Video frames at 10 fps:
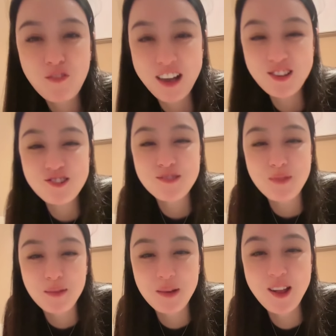反正视
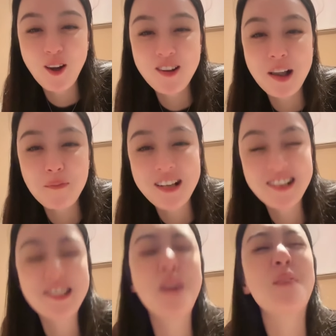频没有量，拍
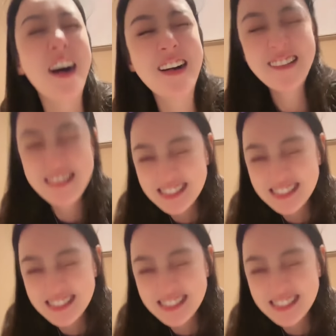它干嘛？